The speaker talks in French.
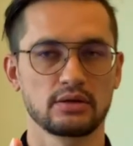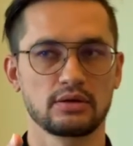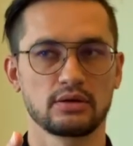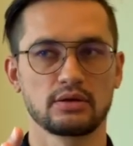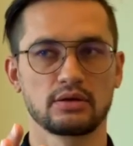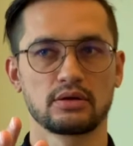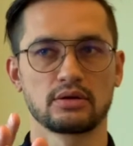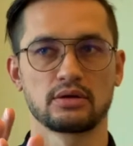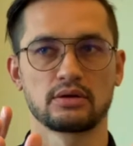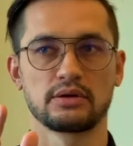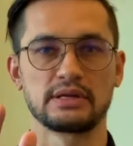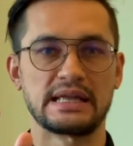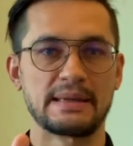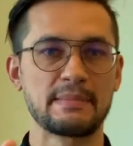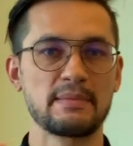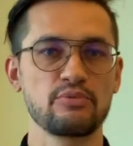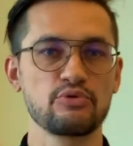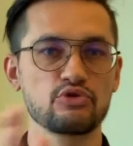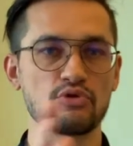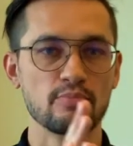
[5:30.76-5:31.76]
euh, il n'y a même
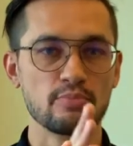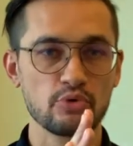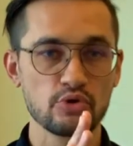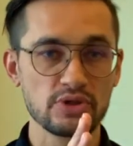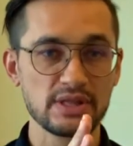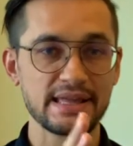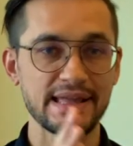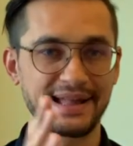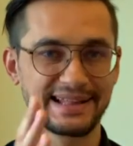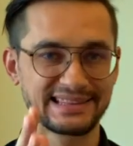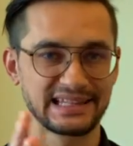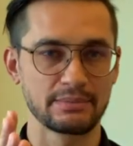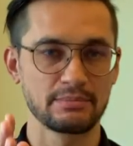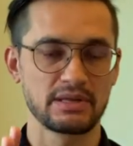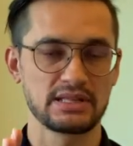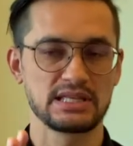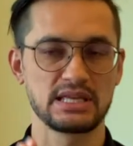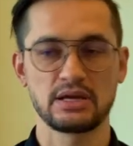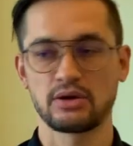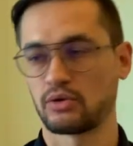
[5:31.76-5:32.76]
plus de monnaie
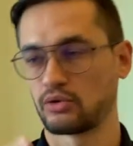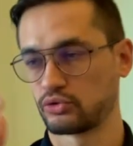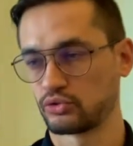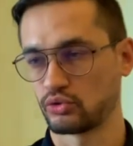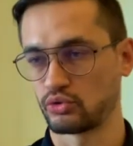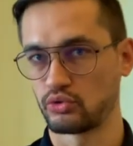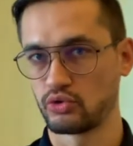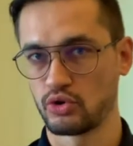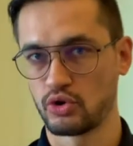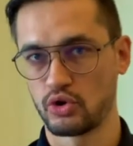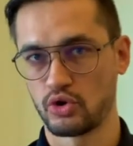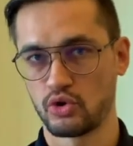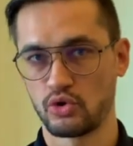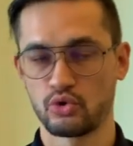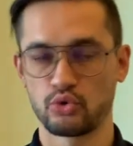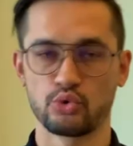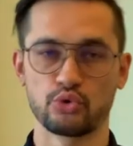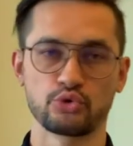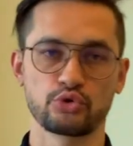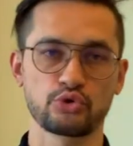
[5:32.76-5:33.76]
intermédiaire entre
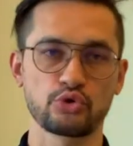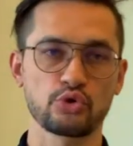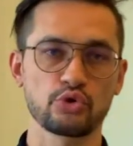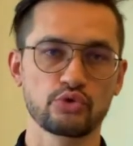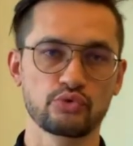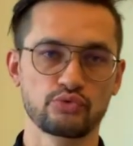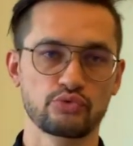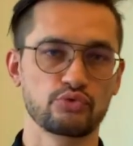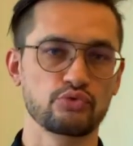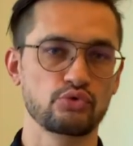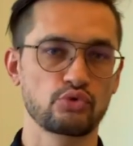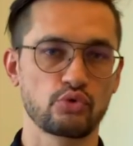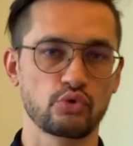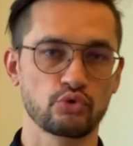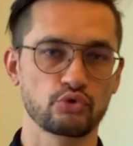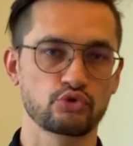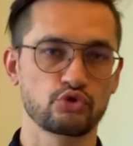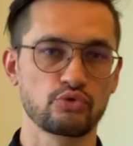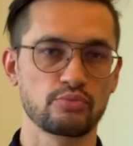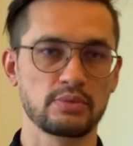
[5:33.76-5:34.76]
le temps que vous
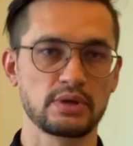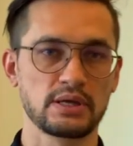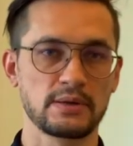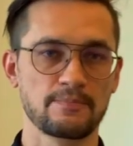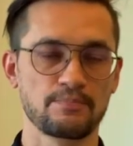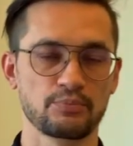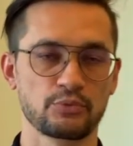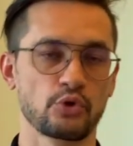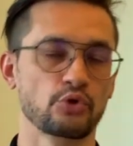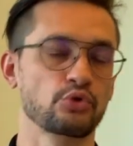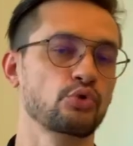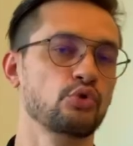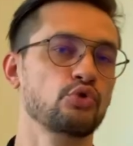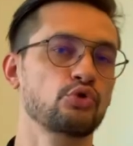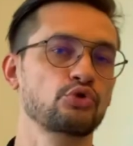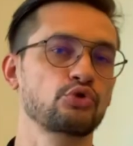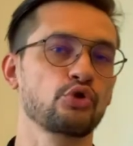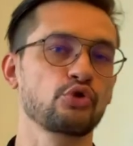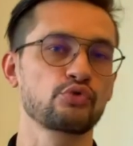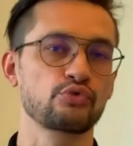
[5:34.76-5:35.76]
consommez, entre le
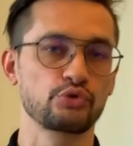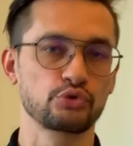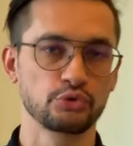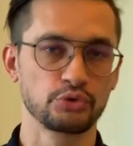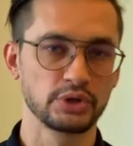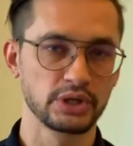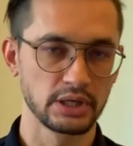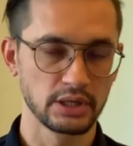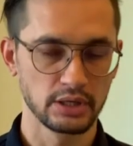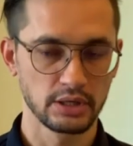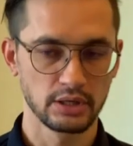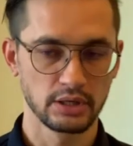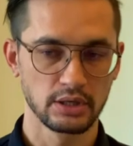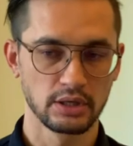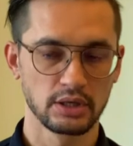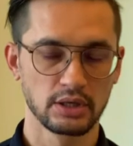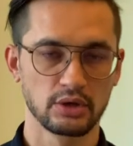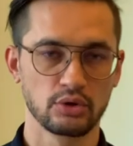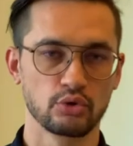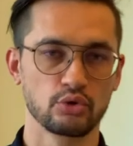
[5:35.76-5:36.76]
temps que vous donnez,
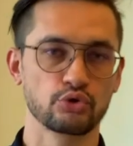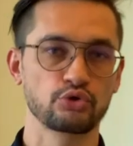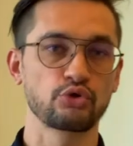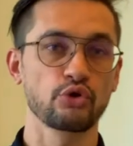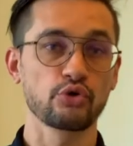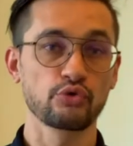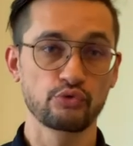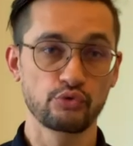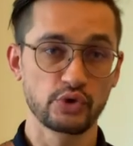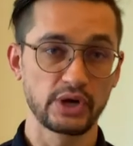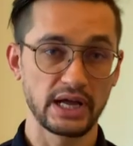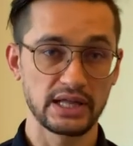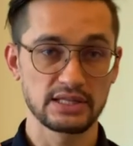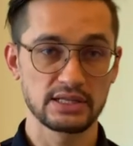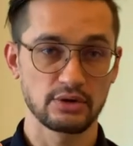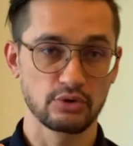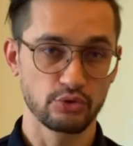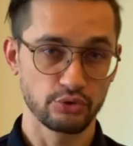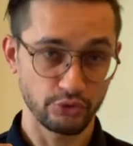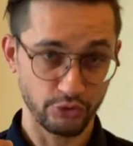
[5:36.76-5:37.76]
le temps que vous gagnez,
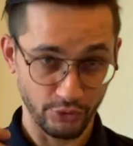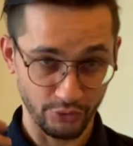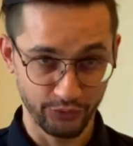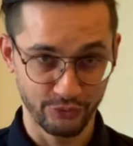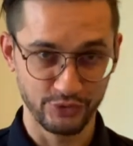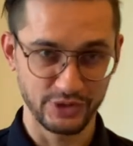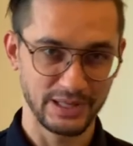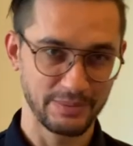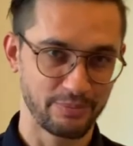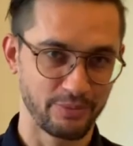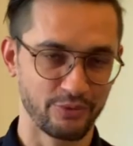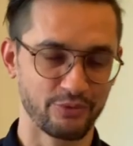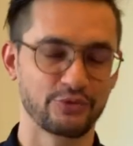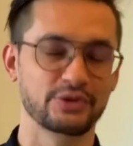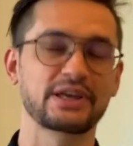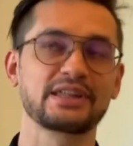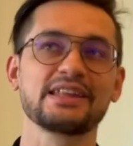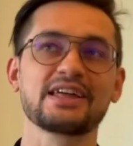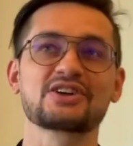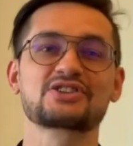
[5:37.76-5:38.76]
le temps que vous dépensez,
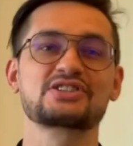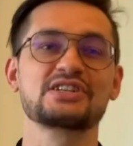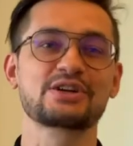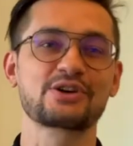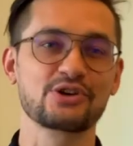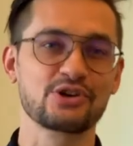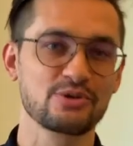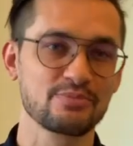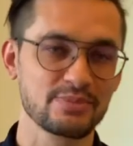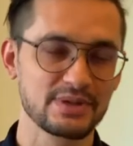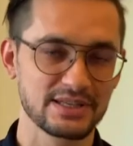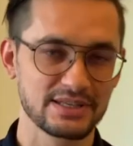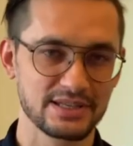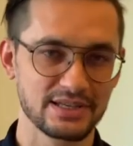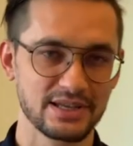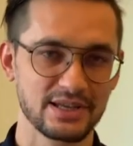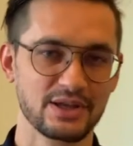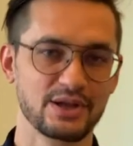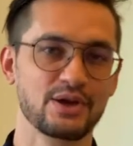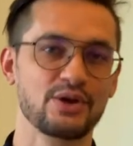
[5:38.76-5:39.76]
votre énergie économique,
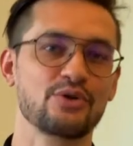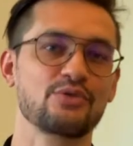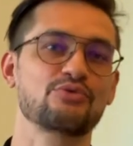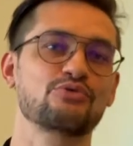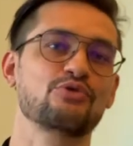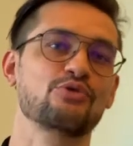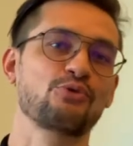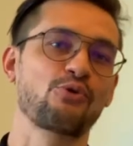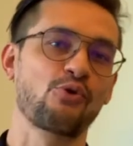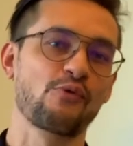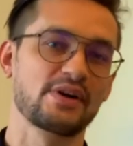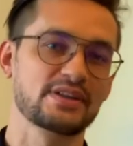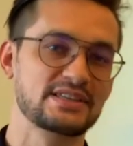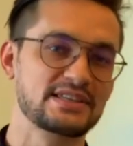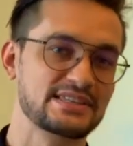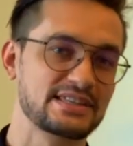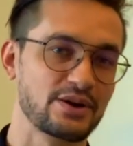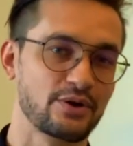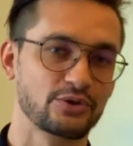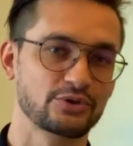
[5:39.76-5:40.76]
vous le
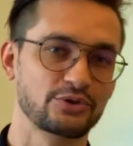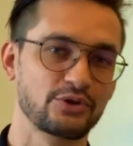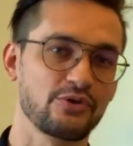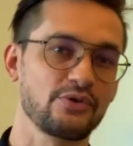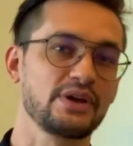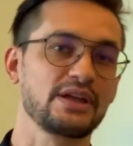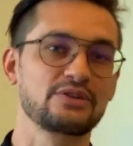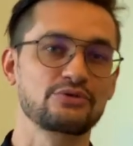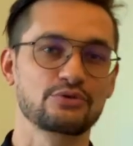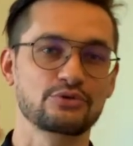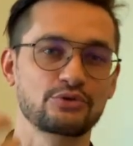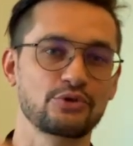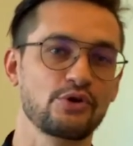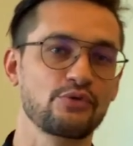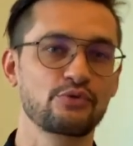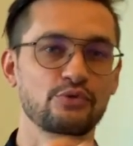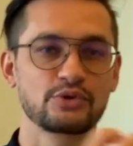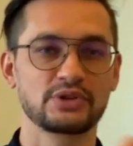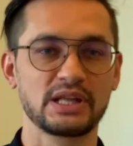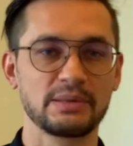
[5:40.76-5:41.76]
convertissez en temps et ce temps
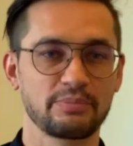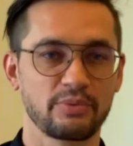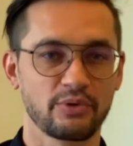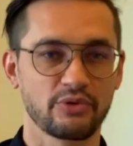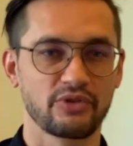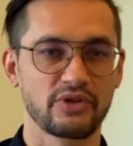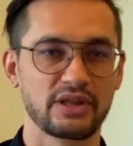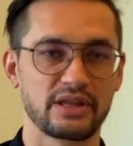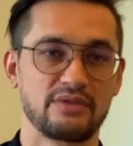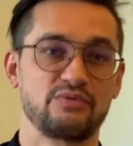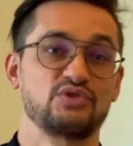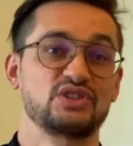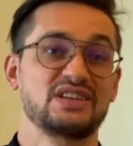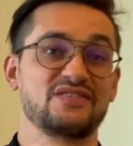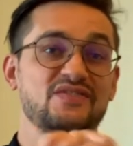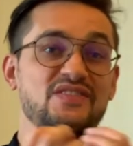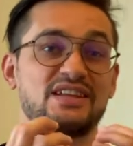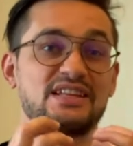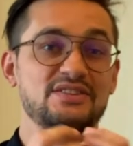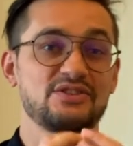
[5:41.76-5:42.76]
vous le dépensez. Et vous
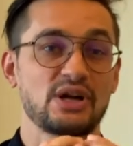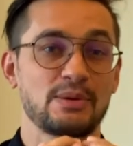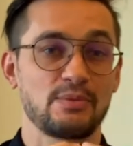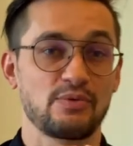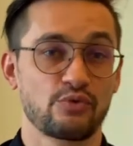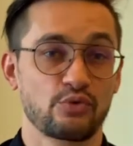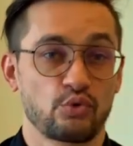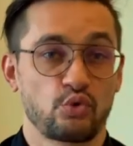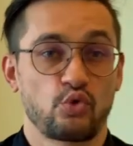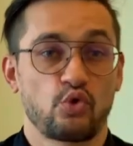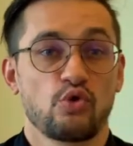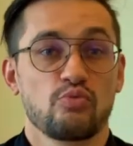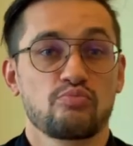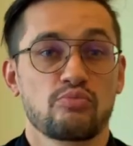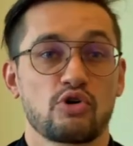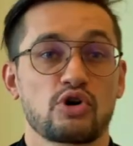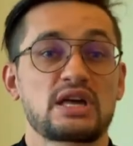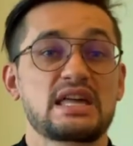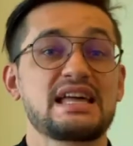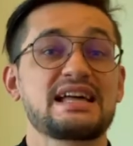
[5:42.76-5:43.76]
avez littéralement vos comptes
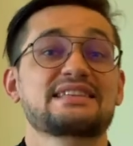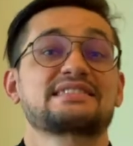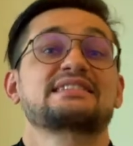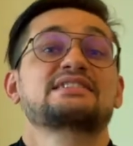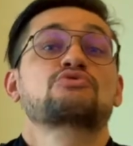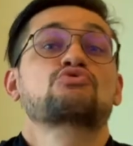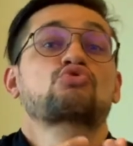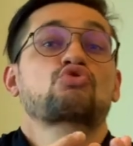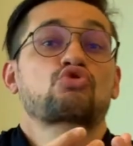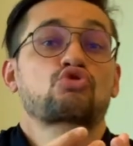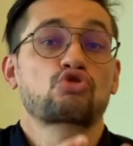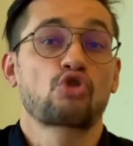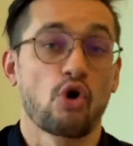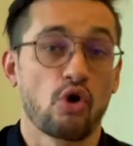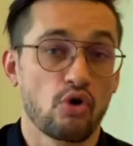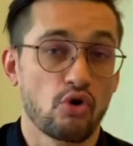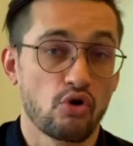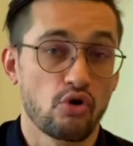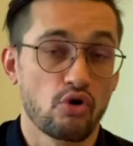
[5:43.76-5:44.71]
bancaires, c'est du temps.